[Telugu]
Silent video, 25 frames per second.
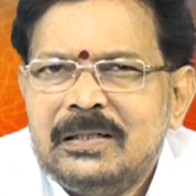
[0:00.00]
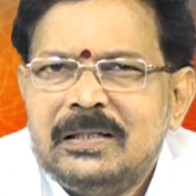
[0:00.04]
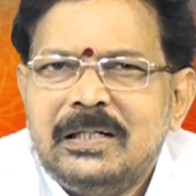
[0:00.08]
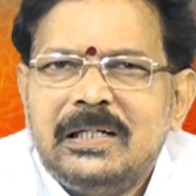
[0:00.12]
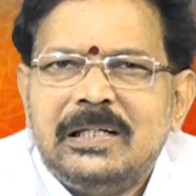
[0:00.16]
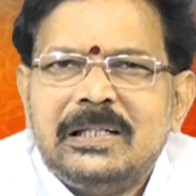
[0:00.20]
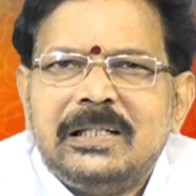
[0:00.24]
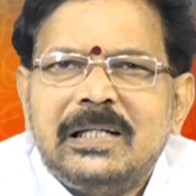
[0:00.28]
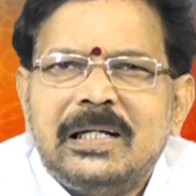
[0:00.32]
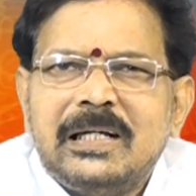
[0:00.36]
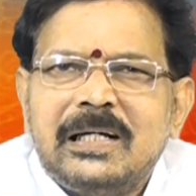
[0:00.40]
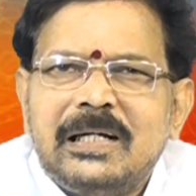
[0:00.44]

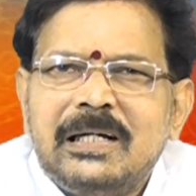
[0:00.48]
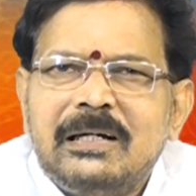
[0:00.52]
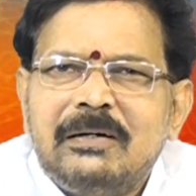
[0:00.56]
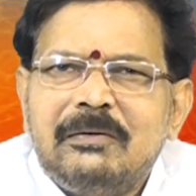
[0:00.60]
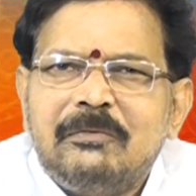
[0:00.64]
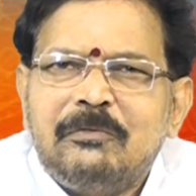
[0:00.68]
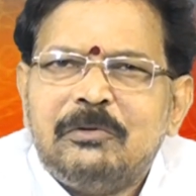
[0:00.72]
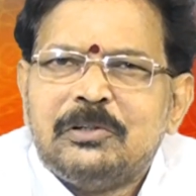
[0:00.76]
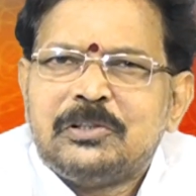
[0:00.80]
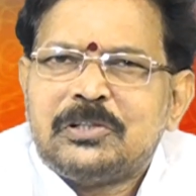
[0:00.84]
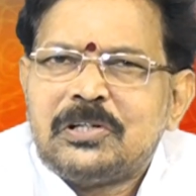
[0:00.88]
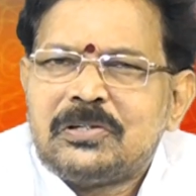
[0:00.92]
ఎడిదిరిగి
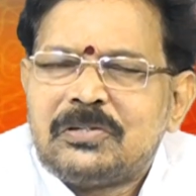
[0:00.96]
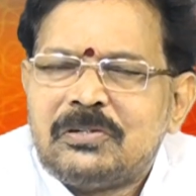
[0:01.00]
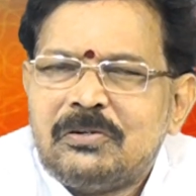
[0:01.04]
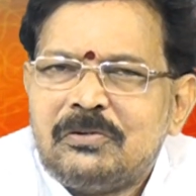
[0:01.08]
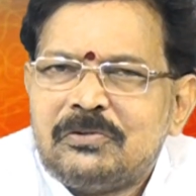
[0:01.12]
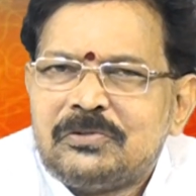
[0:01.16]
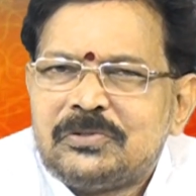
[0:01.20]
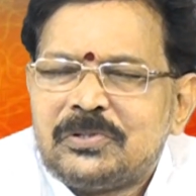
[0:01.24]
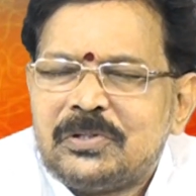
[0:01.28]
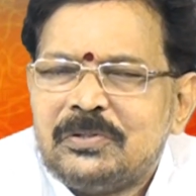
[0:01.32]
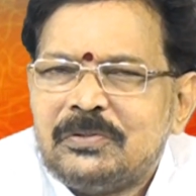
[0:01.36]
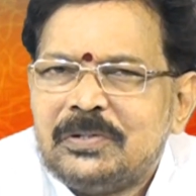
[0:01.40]
వచ్చే
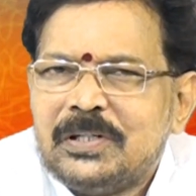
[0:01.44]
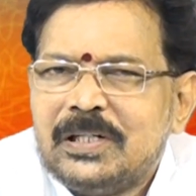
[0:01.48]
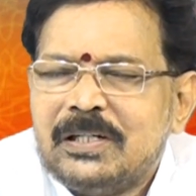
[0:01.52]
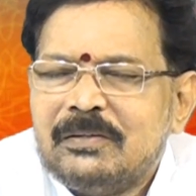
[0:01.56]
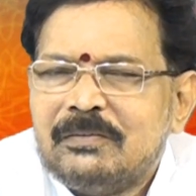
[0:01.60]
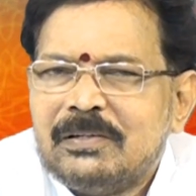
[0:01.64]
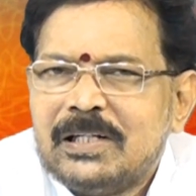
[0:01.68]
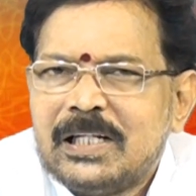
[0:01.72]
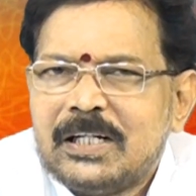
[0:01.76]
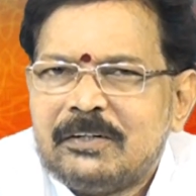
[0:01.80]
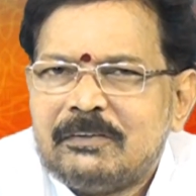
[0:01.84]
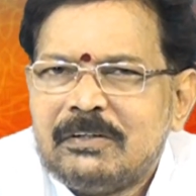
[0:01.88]
సంవత్సరం రెండు
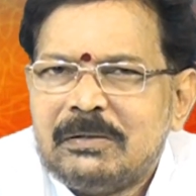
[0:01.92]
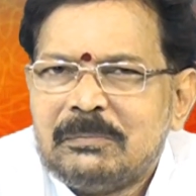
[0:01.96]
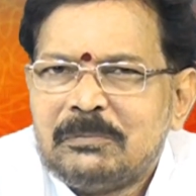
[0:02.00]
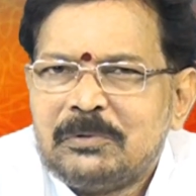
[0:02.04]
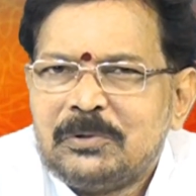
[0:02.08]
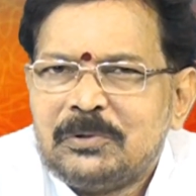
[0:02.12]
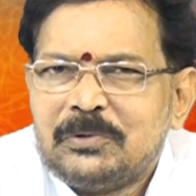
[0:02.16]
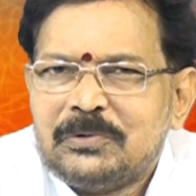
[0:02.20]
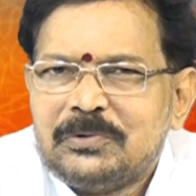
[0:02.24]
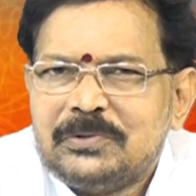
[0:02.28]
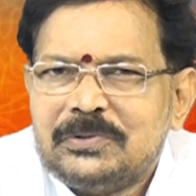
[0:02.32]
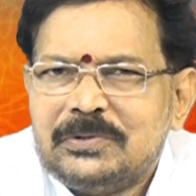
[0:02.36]
వేల ఇరవై
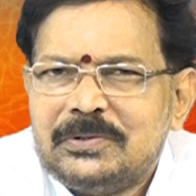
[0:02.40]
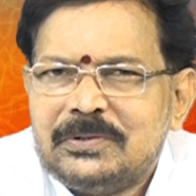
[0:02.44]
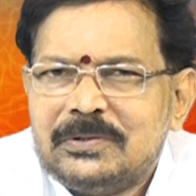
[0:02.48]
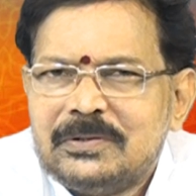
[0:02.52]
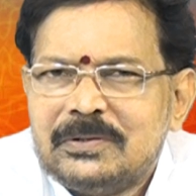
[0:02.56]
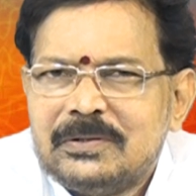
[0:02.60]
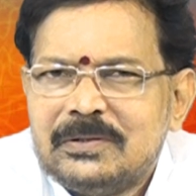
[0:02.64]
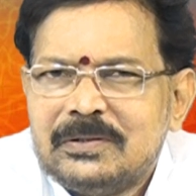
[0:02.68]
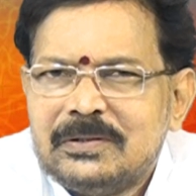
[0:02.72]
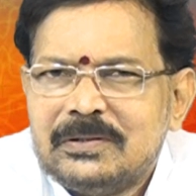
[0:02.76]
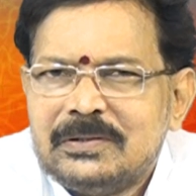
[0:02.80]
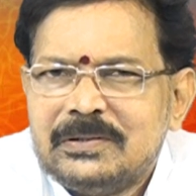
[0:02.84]
మూడు
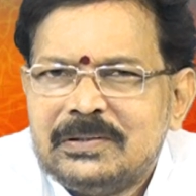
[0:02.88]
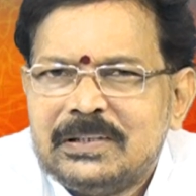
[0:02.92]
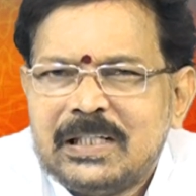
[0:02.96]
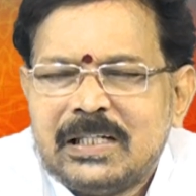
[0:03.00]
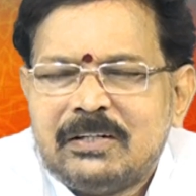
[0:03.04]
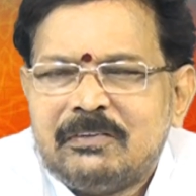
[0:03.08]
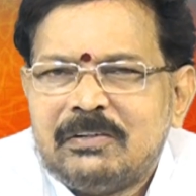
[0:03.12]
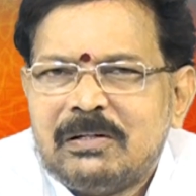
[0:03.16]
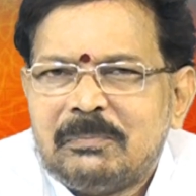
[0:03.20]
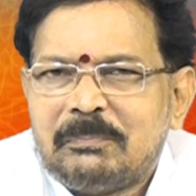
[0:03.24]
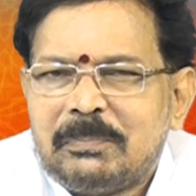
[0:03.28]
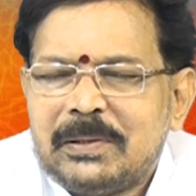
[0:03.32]

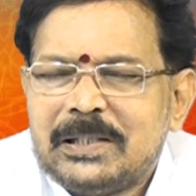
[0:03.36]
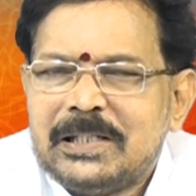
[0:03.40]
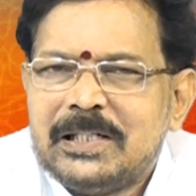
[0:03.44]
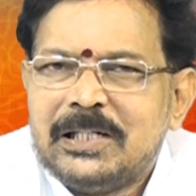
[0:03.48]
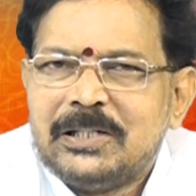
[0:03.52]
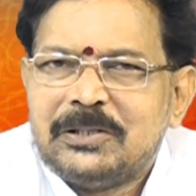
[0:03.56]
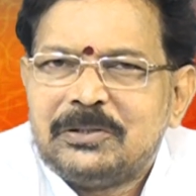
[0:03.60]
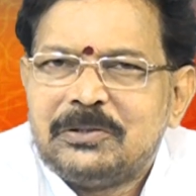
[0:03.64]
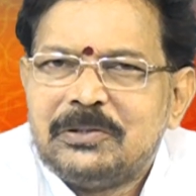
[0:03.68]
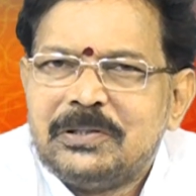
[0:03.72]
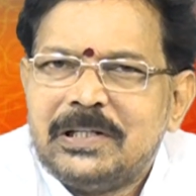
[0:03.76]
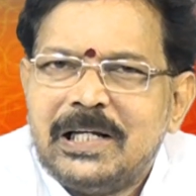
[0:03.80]
జనవరి
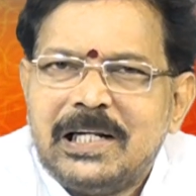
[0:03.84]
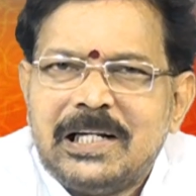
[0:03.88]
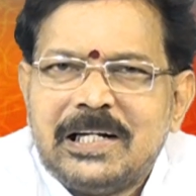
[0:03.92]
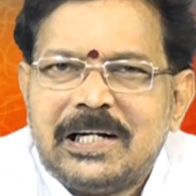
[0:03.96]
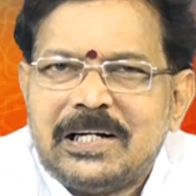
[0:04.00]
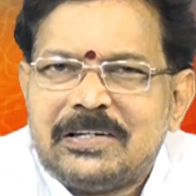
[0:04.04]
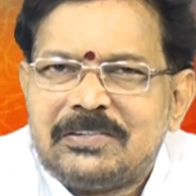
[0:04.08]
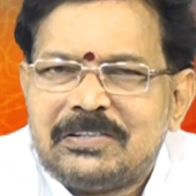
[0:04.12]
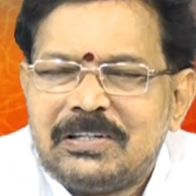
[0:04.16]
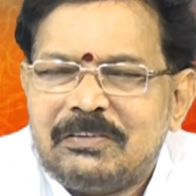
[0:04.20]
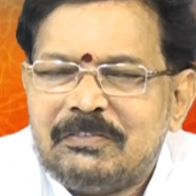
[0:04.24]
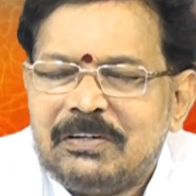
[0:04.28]
పదిహేడుతో
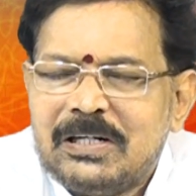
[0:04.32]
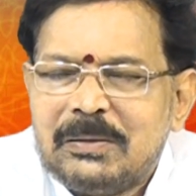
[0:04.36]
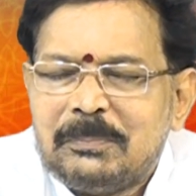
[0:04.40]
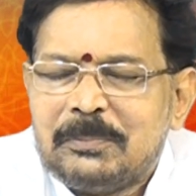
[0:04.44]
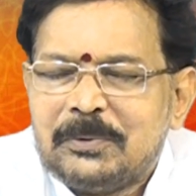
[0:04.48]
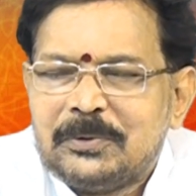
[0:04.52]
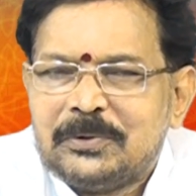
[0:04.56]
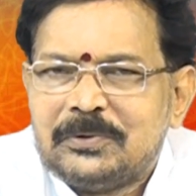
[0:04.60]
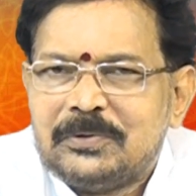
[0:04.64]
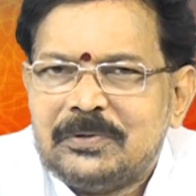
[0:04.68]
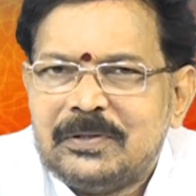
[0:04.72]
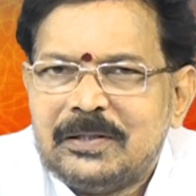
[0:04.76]
ఏలినాడ్సే
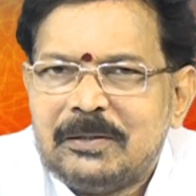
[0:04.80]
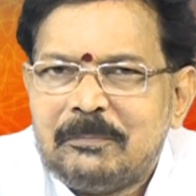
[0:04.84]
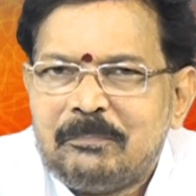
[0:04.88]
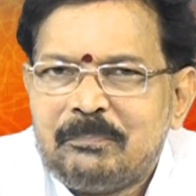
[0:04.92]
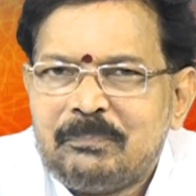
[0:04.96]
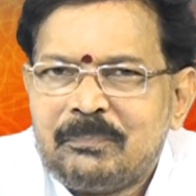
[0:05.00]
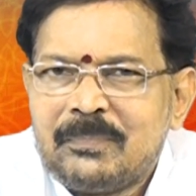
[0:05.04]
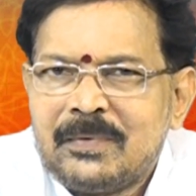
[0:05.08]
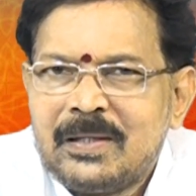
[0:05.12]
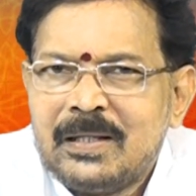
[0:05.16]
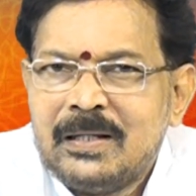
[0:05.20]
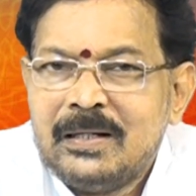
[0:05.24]
వెళ్ళిపోతుంది
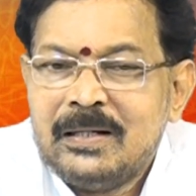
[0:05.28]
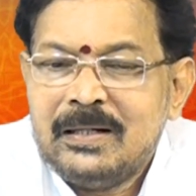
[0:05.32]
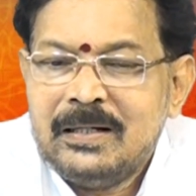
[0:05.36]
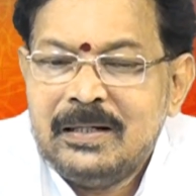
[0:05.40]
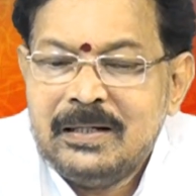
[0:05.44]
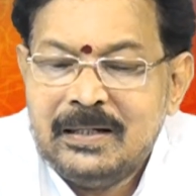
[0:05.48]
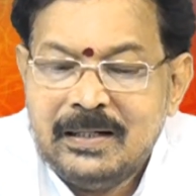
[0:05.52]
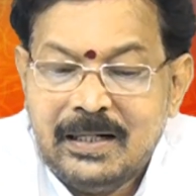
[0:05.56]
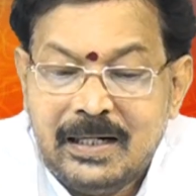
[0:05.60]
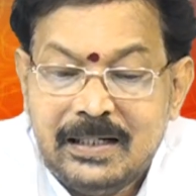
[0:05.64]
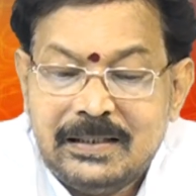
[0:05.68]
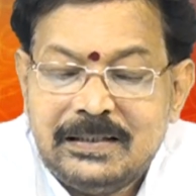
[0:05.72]

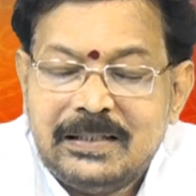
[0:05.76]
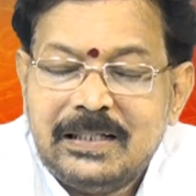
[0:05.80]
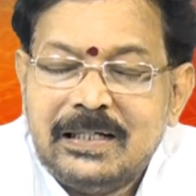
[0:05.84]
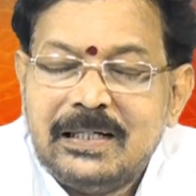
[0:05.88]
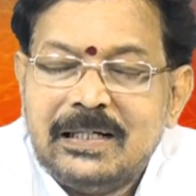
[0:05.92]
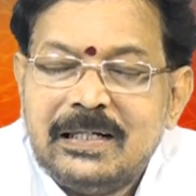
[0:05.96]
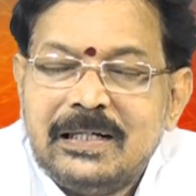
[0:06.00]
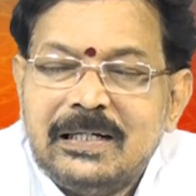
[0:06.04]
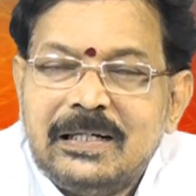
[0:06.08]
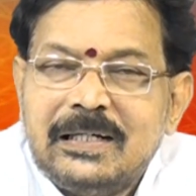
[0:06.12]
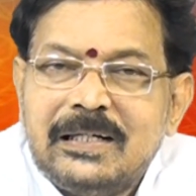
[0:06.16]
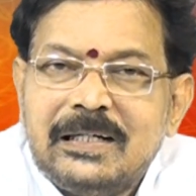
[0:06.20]
అయితే
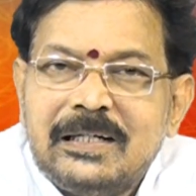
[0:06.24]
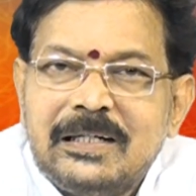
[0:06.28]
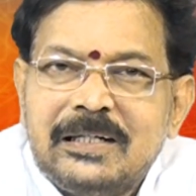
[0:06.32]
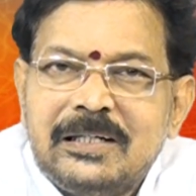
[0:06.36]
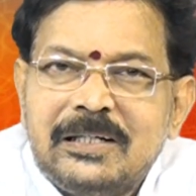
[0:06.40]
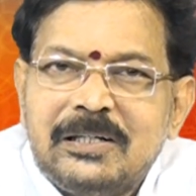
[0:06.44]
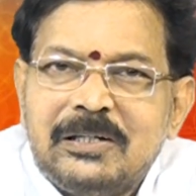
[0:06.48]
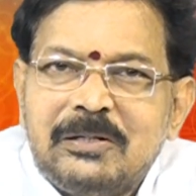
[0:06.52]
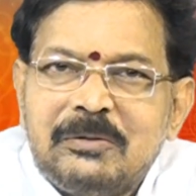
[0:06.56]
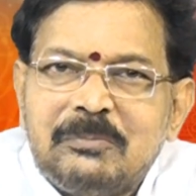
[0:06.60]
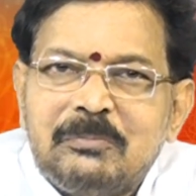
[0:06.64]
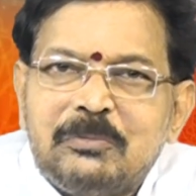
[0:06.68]

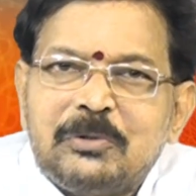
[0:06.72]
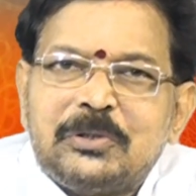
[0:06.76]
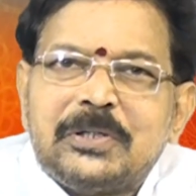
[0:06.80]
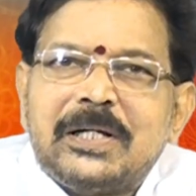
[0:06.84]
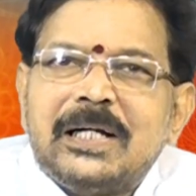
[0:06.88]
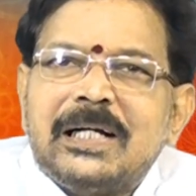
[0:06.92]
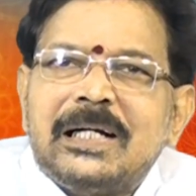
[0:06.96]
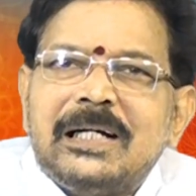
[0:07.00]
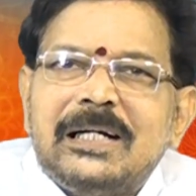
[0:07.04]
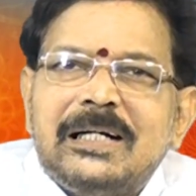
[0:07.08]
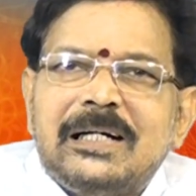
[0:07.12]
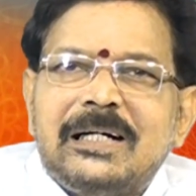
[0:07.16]

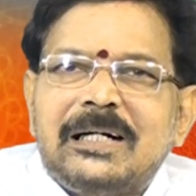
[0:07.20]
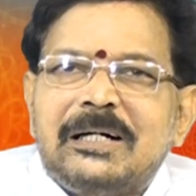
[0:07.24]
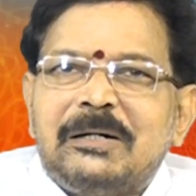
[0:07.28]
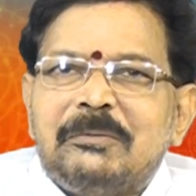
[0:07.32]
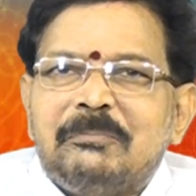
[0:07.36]
ముఖ్యంగా